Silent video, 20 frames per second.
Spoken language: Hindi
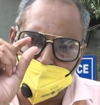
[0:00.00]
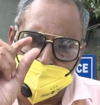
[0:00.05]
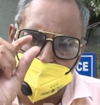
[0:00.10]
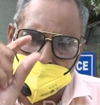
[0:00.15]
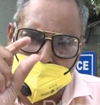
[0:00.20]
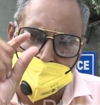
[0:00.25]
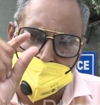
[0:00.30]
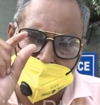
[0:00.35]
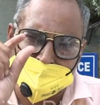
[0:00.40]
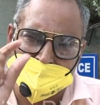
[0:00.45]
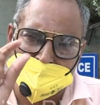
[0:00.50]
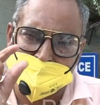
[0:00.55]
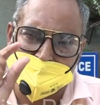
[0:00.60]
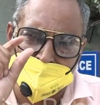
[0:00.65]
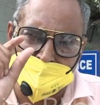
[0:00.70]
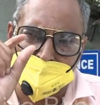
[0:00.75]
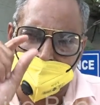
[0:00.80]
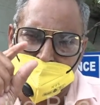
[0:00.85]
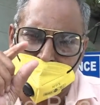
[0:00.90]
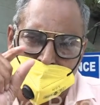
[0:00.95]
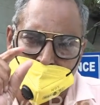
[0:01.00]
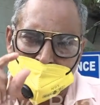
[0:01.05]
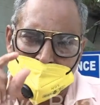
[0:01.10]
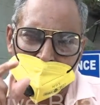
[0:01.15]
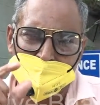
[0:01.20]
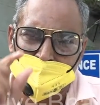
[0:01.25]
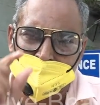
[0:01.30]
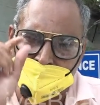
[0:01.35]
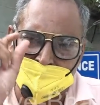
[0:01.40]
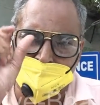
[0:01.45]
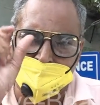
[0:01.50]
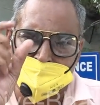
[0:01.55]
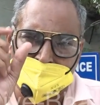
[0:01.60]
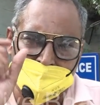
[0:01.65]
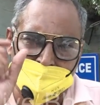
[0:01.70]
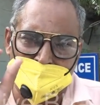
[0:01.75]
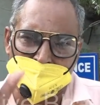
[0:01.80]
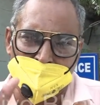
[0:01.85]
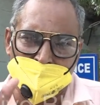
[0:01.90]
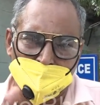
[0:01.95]
35 दिन बाद
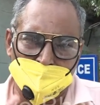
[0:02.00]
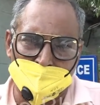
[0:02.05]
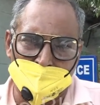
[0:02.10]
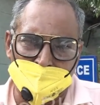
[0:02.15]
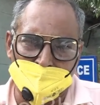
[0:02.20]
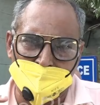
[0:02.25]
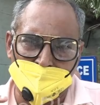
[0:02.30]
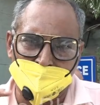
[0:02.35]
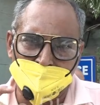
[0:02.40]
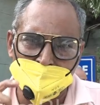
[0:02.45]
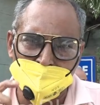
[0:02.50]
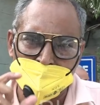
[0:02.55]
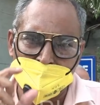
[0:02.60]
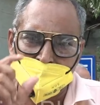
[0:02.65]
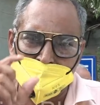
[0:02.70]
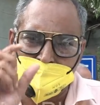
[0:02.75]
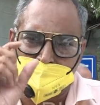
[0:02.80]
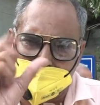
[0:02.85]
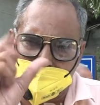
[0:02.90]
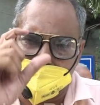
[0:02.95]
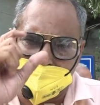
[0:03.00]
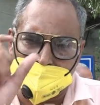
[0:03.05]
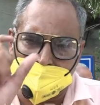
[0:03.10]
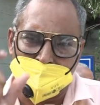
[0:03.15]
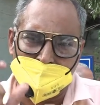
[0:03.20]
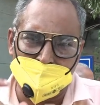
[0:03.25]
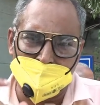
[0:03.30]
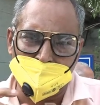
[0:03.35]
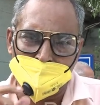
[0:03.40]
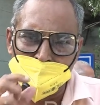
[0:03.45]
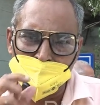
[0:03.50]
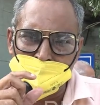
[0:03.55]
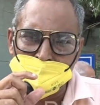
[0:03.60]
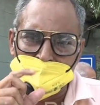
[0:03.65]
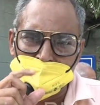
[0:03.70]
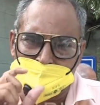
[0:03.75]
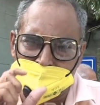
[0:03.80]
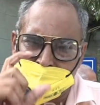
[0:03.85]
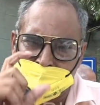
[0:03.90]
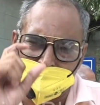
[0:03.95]
गिरफ्तारी क्यों नहीं ढील कहाँ
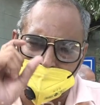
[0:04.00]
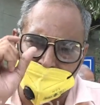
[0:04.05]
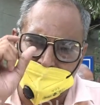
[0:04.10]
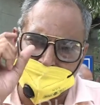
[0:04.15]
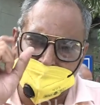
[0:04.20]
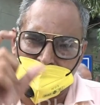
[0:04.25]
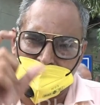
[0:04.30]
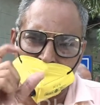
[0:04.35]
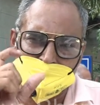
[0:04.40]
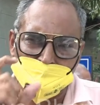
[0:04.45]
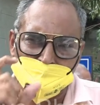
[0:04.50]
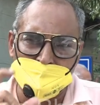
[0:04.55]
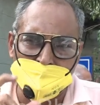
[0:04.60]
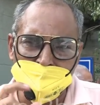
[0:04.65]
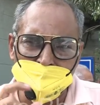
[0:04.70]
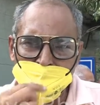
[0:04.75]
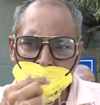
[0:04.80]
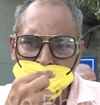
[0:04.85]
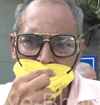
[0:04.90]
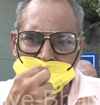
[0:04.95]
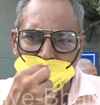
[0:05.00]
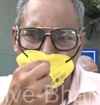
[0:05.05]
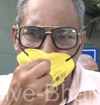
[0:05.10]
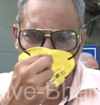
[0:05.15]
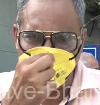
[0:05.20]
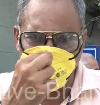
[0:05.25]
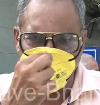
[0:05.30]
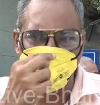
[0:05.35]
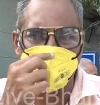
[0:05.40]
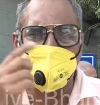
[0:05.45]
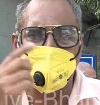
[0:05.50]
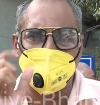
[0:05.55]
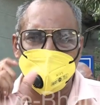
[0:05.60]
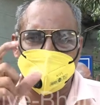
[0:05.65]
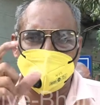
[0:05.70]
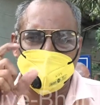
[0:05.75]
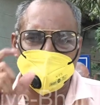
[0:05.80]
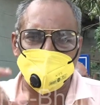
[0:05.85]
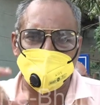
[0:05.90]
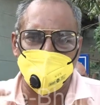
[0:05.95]
सीएम की जांच में या सीएम के
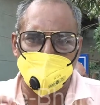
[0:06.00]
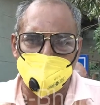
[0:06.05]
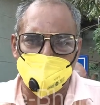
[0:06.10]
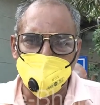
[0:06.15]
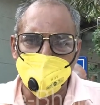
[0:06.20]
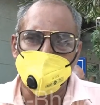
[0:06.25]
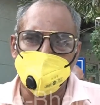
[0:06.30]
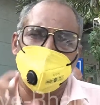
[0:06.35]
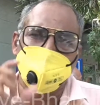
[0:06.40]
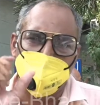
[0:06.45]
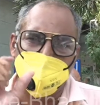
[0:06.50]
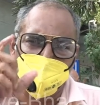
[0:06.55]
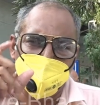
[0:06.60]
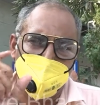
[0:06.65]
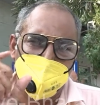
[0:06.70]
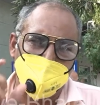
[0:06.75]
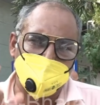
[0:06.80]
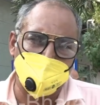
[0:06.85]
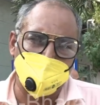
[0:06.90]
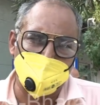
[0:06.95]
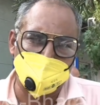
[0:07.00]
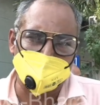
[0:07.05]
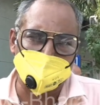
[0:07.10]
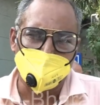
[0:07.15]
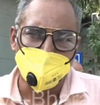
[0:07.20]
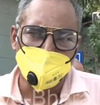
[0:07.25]
आदेश में सीएम का आदेश